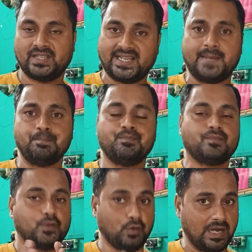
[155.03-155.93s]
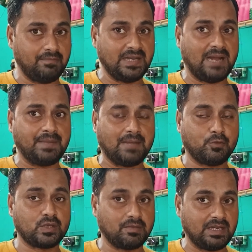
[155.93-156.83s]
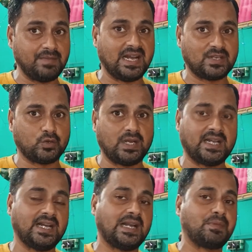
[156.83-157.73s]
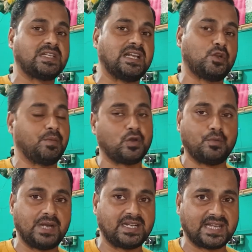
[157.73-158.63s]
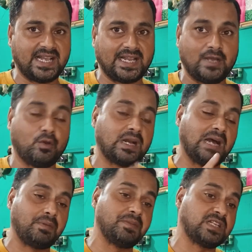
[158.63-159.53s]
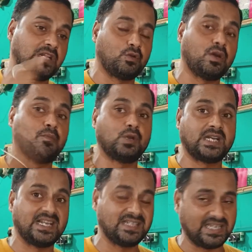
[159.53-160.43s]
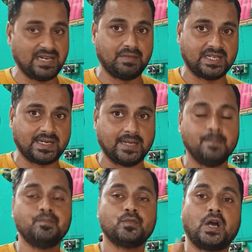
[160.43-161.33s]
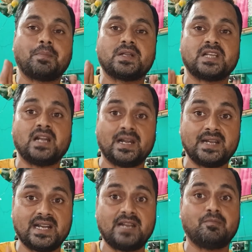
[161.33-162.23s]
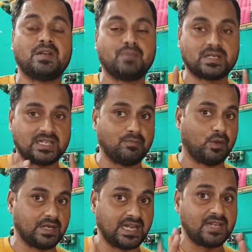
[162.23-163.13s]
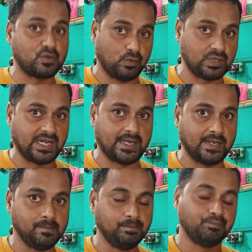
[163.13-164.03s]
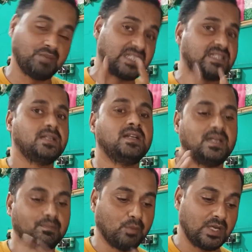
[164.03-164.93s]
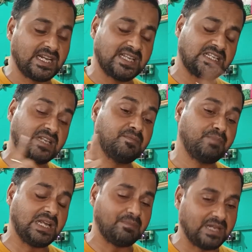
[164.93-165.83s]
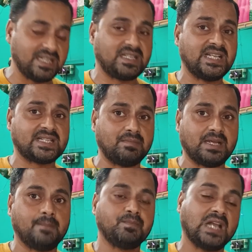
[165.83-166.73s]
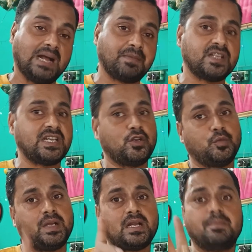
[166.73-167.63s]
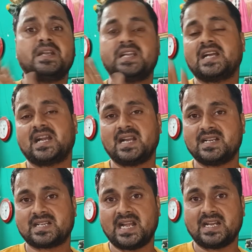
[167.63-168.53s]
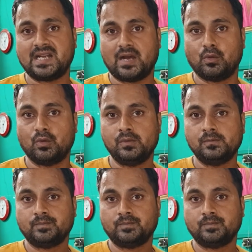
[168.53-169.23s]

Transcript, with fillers: ठीक है तो अब यहाँ पे आपको समझ में आ चुका है कि अगर आपके चैनल के ऊपर कॉपी स्टैक है और आप अपने चैनल को अगर मोनिटाइज के लिए भेज रहे हैं तो आपका चैनल हंड्रेड एंड वन परसेंट मोनिटाइज हो जाएगा बस मोनिटाइजेशन पे भेजते समय आपके चैनल के ऊपर कम्युनिटी गाइडलाइन स्टैक ना हो